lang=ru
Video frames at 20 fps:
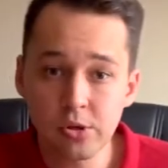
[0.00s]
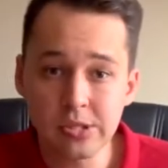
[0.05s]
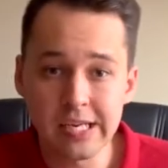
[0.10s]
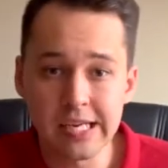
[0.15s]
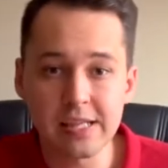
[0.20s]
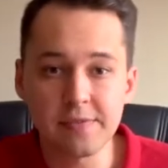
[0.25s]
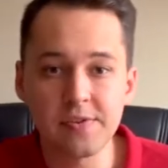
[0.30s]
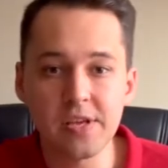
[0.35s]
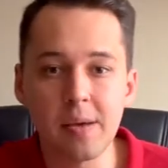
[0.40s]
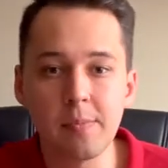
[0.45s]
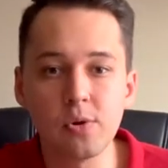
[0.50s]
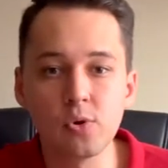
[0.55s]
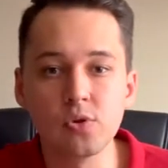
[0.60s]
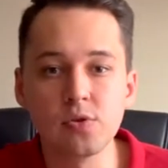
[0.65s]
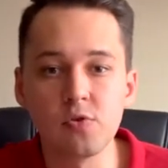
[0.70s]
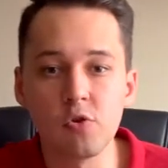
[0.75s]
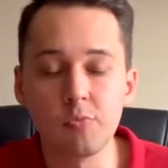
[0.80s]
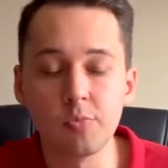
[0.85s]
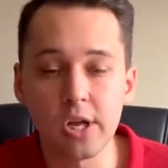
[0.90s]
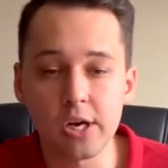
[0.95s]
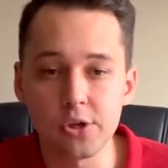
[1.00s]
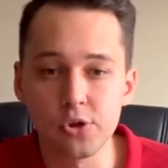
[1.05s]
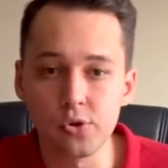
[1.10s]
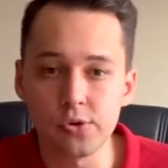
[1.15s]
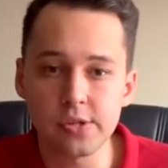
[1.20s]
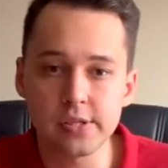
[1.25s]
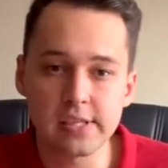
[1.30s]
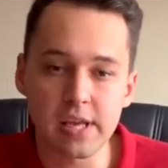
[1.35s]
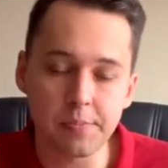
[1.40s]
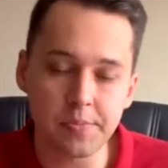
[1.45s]
После этого я беру свой
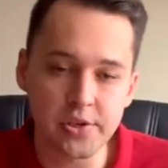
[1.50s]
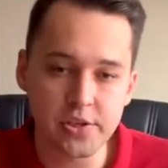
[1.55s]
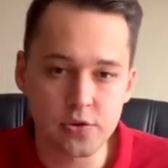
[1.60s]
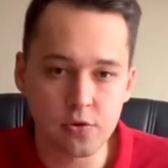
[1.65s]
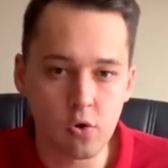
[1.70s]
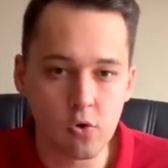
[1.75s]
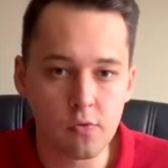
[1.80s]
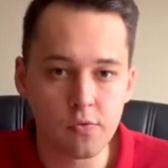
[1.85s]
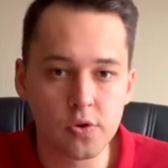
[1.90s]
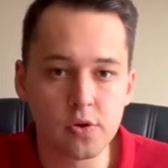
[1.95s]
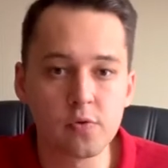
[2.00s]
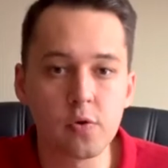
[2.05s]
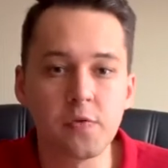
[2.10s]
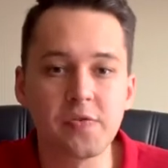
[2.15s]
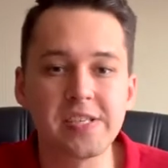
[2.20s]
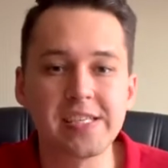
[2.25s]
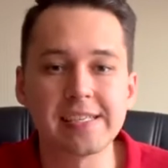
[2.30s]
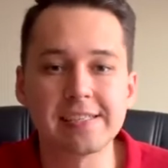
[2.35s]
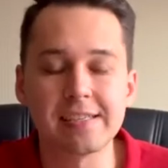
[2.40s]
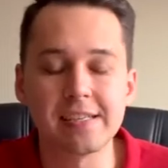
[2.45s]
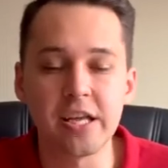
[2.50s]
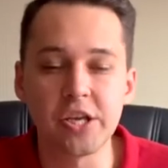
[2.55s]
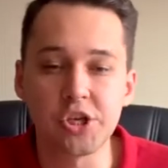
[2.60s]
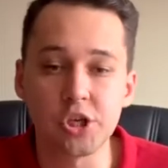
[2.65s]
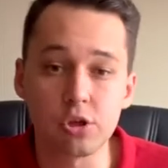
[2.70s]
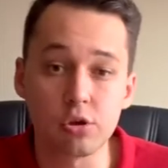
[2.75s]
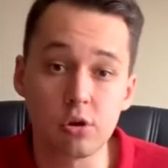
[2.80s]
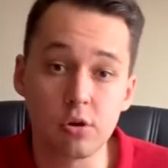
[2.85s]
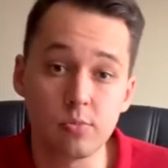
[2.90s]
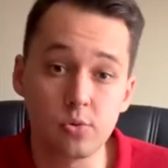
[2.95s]
блокнот, записываю в него все задачи,
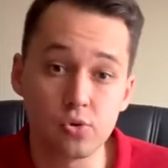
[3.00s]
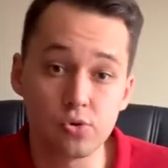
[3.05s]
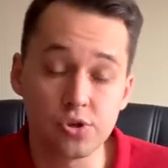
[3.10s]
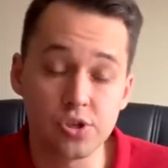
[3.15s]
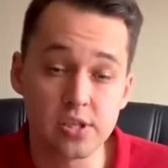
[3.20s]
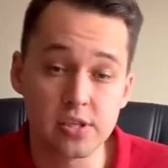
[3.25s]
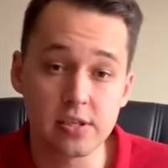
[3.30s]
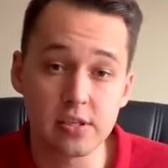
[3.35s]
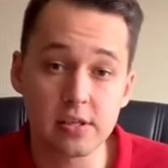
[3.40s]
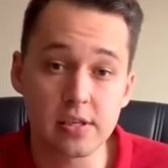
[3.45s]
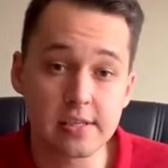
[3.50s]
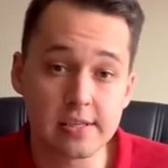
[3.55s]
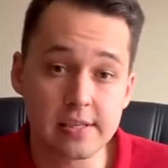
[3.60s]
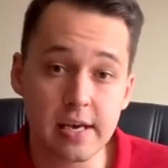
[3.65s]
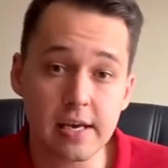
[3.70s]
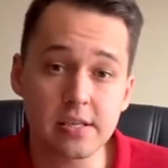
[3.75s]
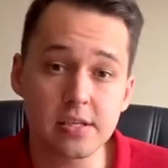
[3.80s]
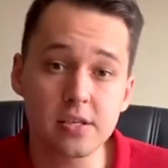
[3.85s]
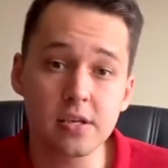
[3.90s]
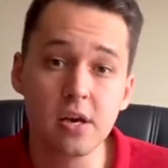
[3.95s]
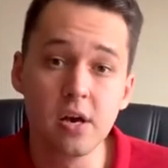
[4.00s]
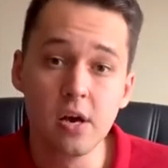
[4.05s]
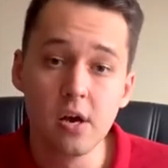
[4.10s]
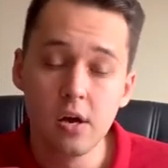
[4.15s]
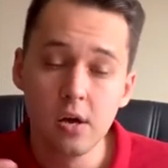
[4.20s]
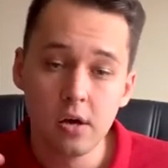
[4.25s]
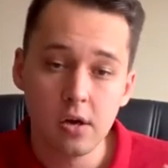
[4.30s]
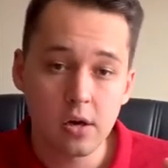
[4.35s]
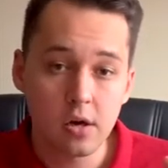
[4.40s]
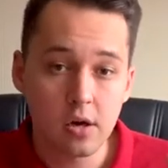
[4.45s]
которые мне нужно сделать за день,
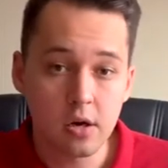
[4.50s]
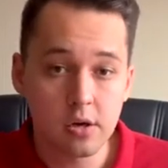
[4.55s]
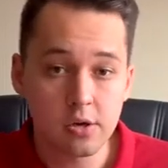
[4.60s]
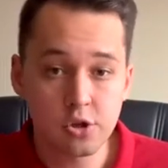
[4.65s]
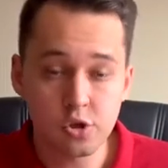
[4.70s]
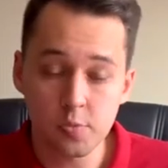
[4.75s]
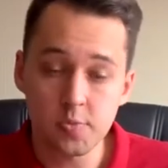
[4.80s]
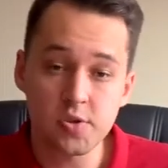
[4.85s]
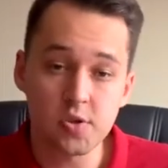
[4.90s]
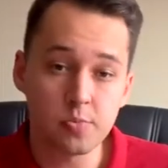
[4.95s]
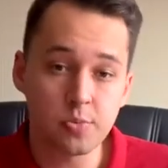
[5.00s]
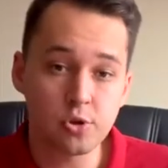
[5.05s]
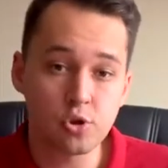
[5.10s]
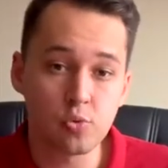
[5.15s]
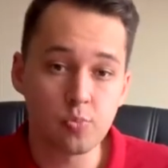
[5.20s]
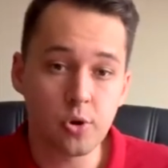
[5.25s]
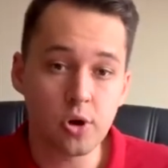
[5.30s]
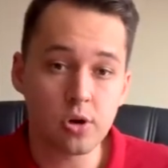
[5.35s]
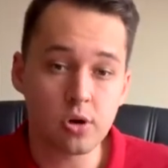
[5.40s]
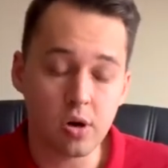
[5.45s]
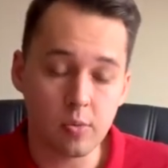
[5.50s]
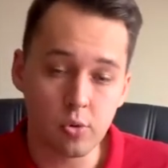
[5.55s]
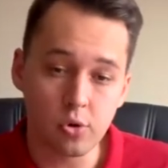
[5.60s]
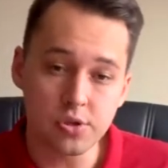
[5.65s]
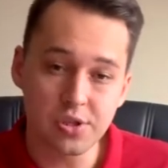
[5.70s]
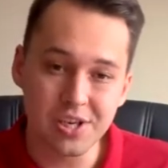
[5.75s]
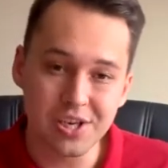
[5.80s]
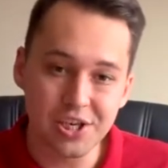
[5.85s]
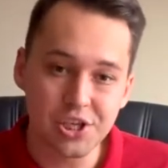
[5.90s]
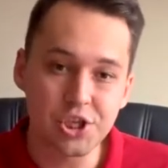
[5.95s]
а, и, собственно, приступаю к
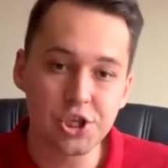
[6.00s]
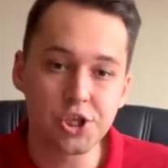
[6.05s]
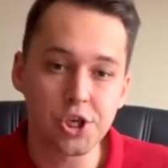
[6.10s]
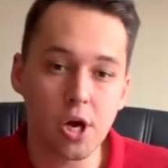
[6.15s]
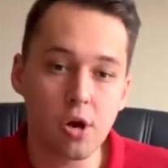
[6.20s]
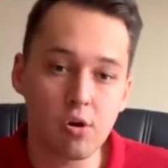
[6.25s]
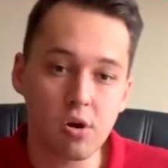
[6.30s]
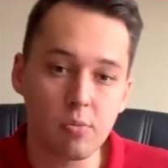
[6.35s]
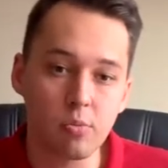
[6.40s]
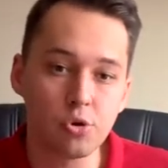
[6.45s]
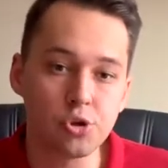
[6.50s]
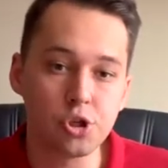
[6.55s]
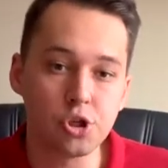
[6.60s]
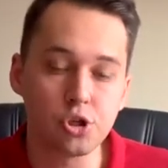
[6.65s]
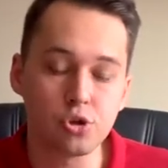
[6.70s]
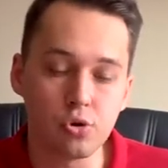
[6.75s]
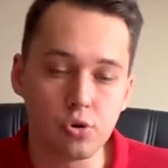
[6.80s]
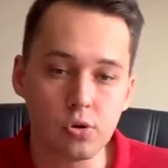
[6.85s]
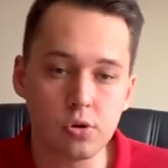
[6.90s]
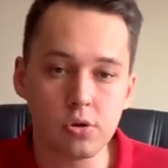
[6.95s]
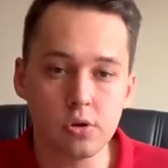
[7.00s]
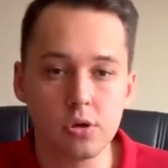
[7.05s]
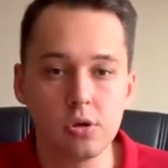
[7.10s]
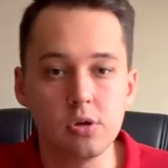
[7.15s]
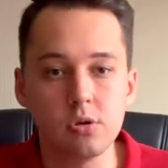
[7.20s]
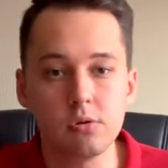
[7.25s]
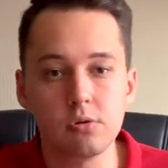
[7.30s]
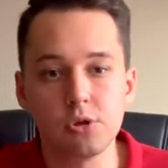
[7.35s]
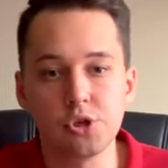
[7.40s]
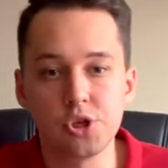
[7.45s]
работе, расчищаю рабочий стол
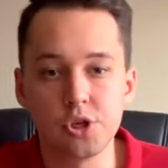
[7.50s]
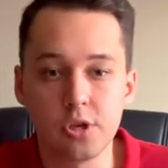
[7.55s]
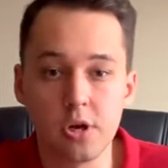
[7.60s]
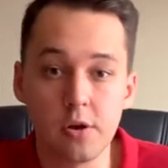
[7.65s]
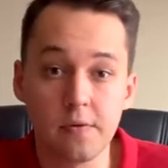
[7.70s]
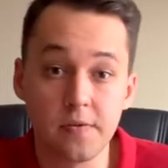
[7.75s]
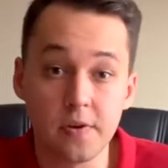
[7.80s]
и начинаю